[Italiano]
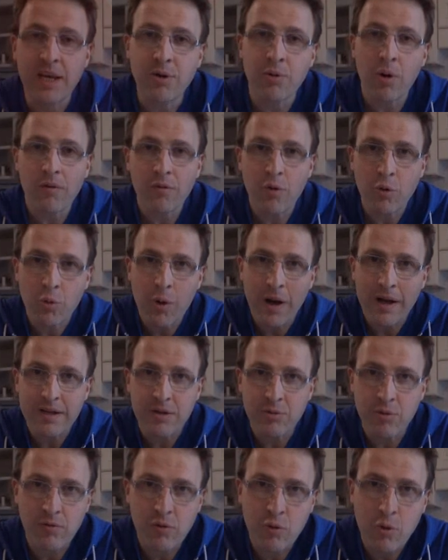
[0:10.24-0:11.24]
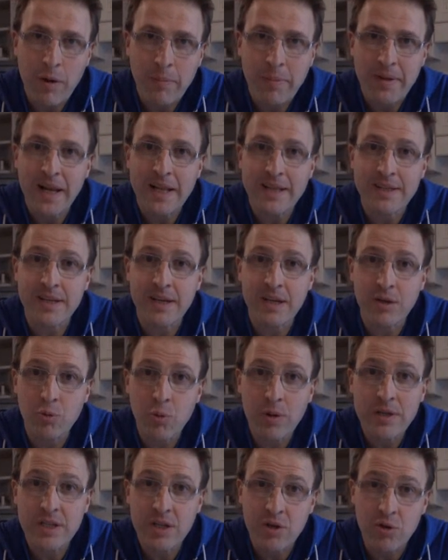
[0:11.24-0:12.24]
Di nuovo qua, di nuovo qua per altri
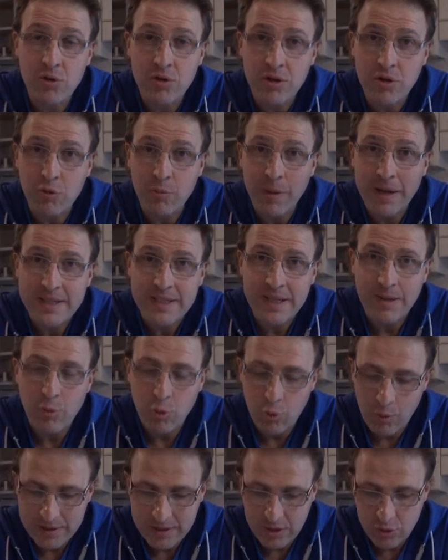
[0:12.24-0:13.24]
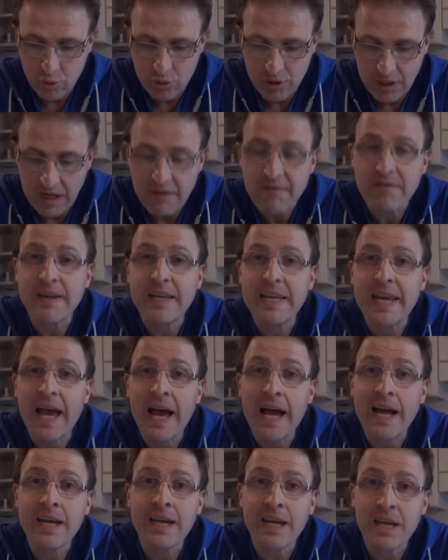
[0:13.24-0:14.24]
due gironi, ormai siamo quasi giunti alla fine
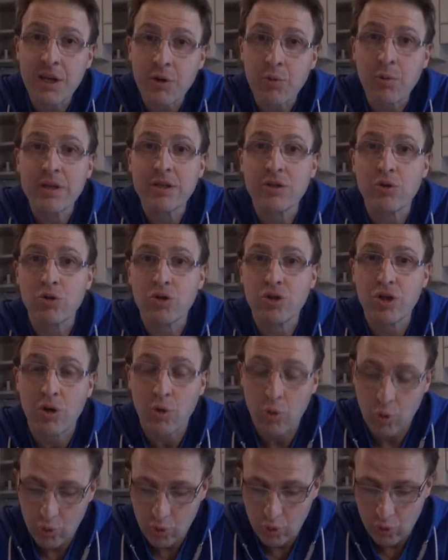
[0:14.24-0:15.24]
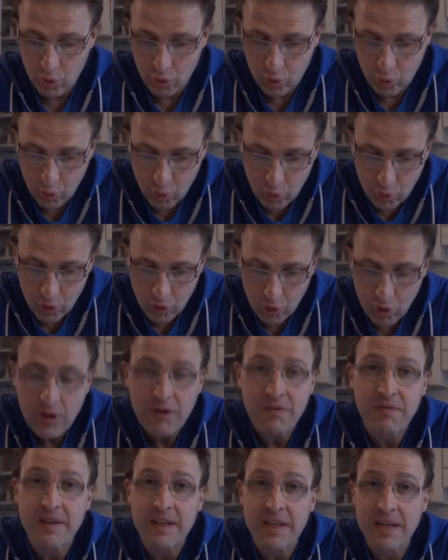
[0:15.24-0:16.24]
anche di questo secondo turno
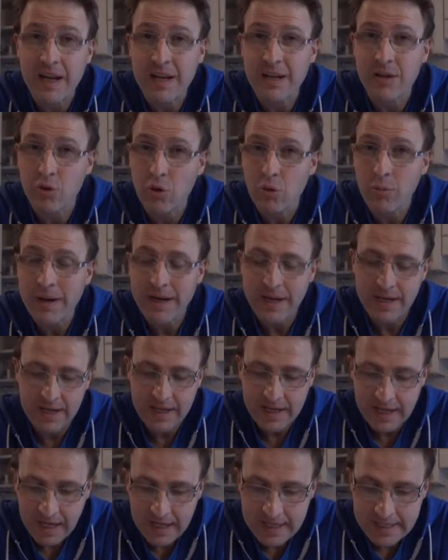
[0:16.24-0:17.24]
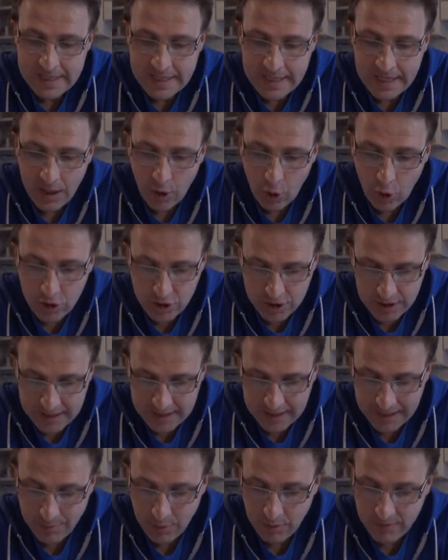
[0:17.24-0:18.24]
che finirà domenica. Oggi
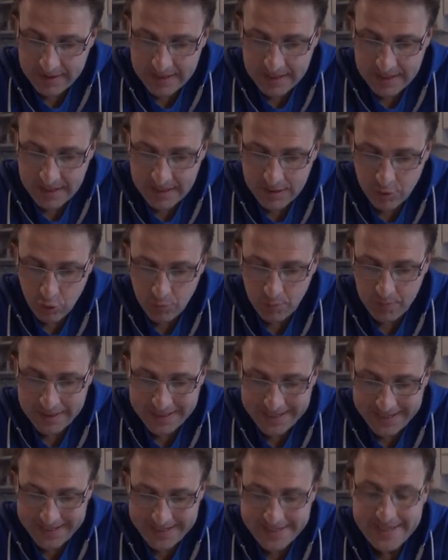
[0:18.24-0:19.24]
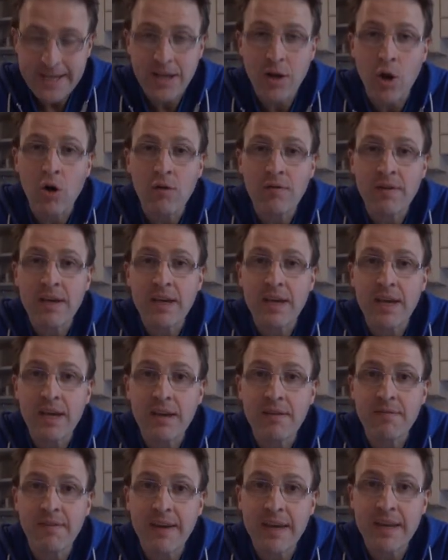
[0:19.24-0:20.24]
andiamo a vedere i gruppi 19
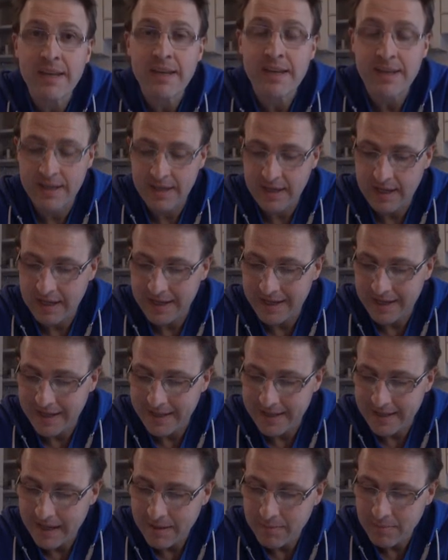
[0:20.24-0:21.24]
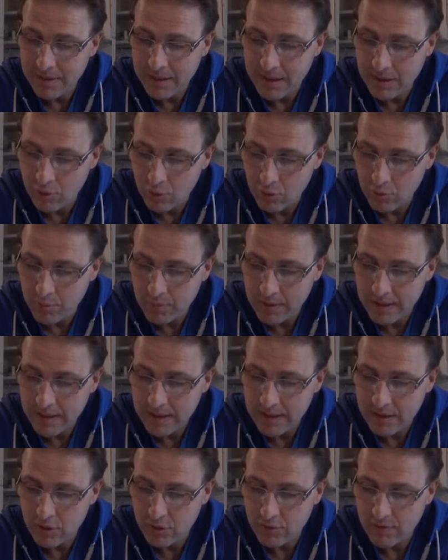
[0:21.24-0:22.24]
e 20 e in entrambi i
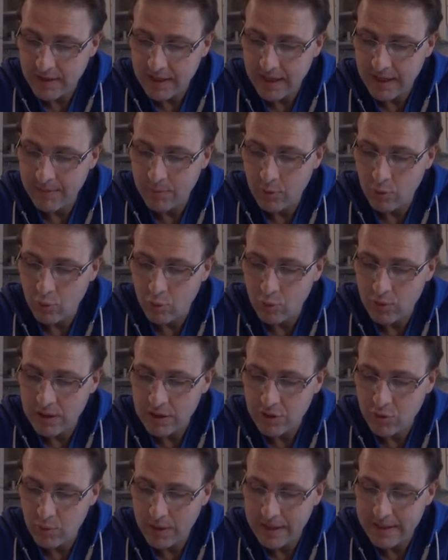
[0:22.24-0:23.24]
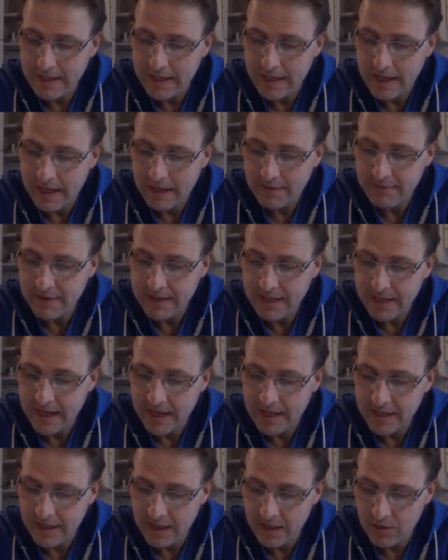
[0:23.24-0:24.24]
gruppi troveremo una squadra
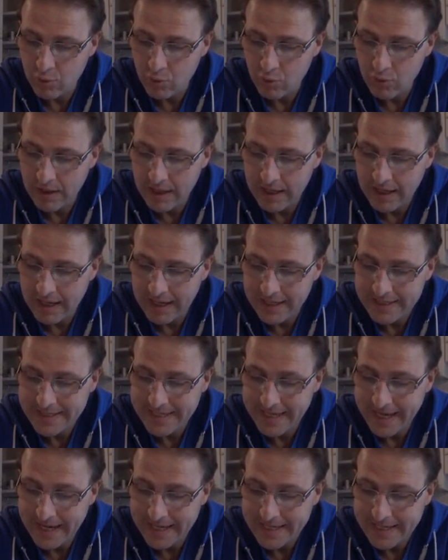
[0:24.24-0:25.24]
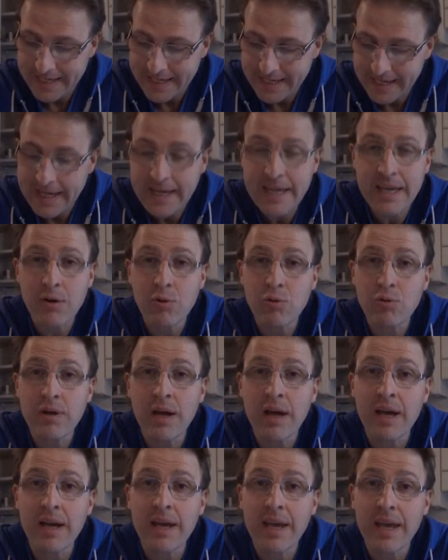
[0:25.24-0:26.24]
africana, una asiatica e
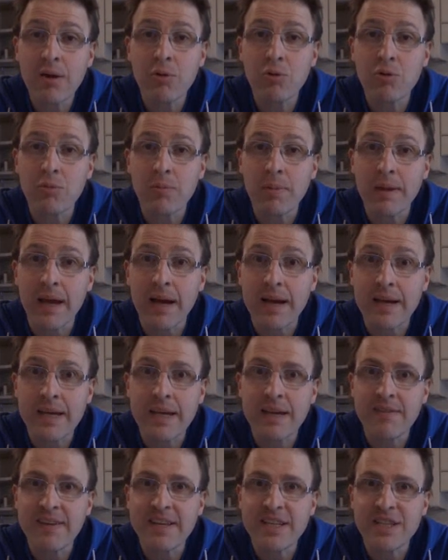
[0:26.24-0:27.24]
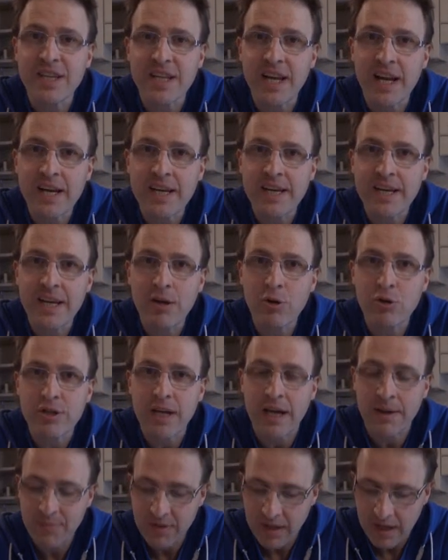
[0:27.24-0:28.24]
una europea. Chi vincerà chi lo
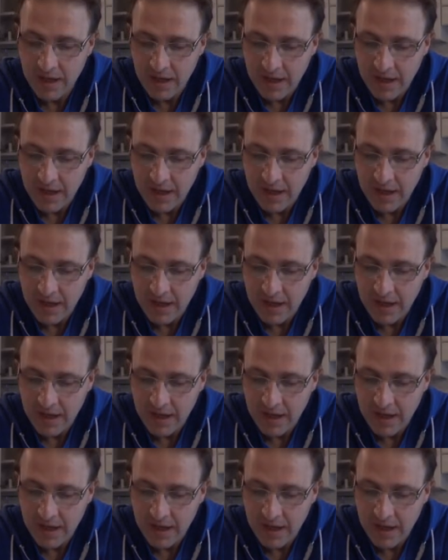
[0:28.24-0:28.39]
sa.